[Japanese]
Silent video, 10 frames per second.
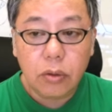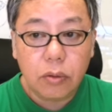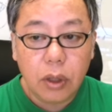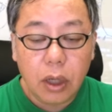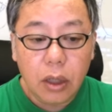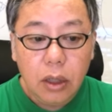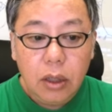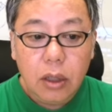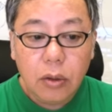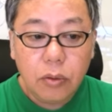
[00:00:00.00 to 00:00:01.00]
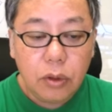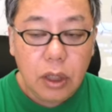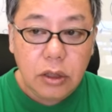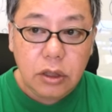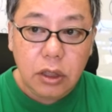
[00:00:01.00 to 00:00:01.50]
いうのは、同
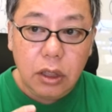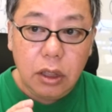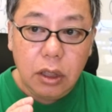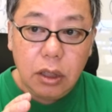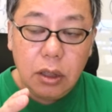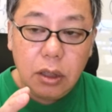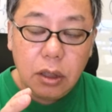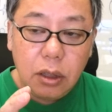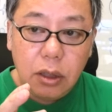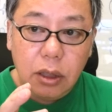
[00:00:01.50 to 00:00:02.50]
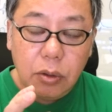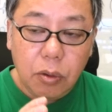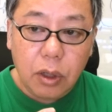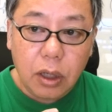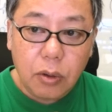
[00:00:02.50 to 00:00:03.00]
じ、
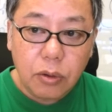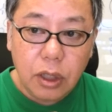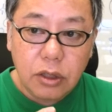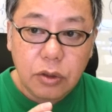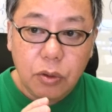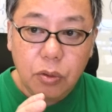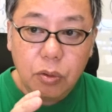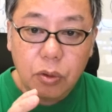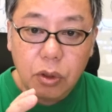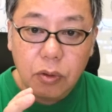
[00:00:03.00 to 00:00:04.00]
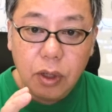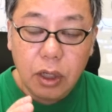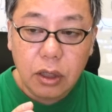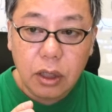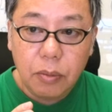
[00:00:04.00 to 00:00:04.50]
人から同じことを言
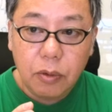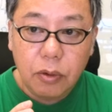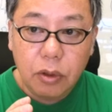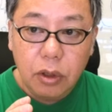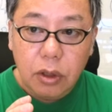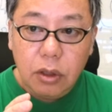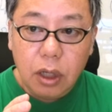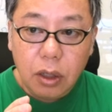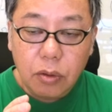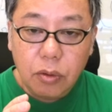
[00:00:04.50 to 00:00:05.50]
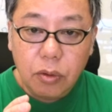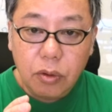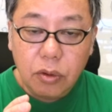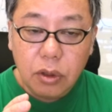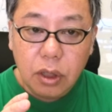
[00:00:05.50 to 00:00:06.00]
われても、な
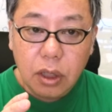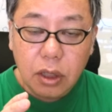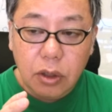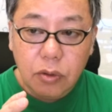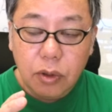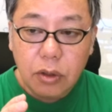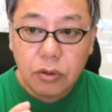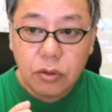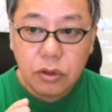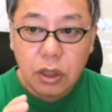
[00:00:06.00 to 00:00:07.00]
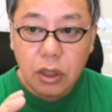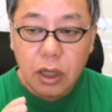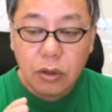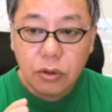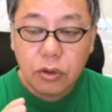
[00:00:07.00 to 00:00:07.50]
んか気を悪くして
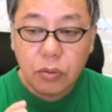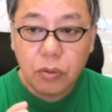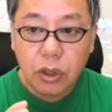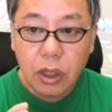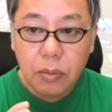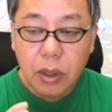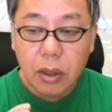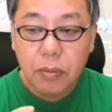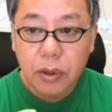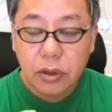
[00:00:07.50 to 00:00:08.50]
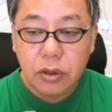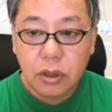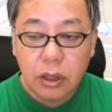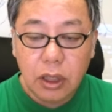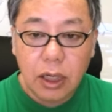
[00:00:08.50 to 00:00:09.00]
怒る人もいれば、別
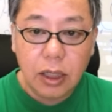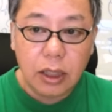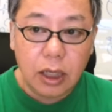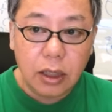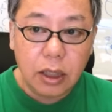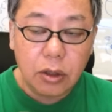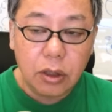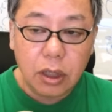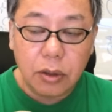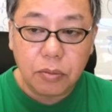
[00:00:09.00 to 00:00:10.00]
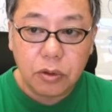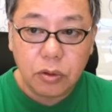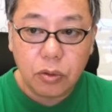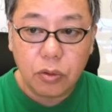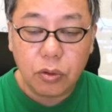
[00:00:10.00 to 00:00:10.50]
に怒らない、なんか
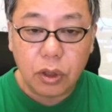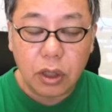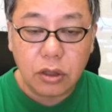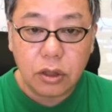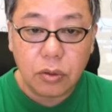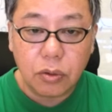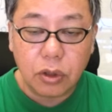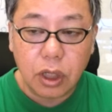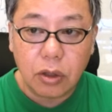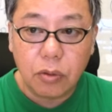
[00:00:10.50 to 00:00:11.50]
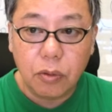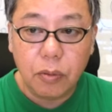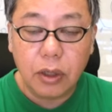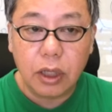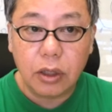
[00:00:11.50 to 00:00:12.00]
そのことに関して特に何とも
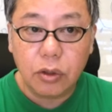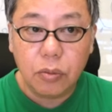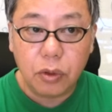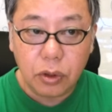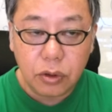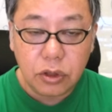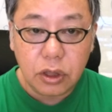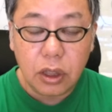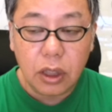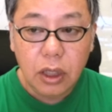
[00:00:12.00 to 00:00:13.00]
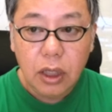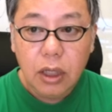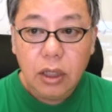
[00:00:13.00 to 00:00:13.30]
思わない人もいるし、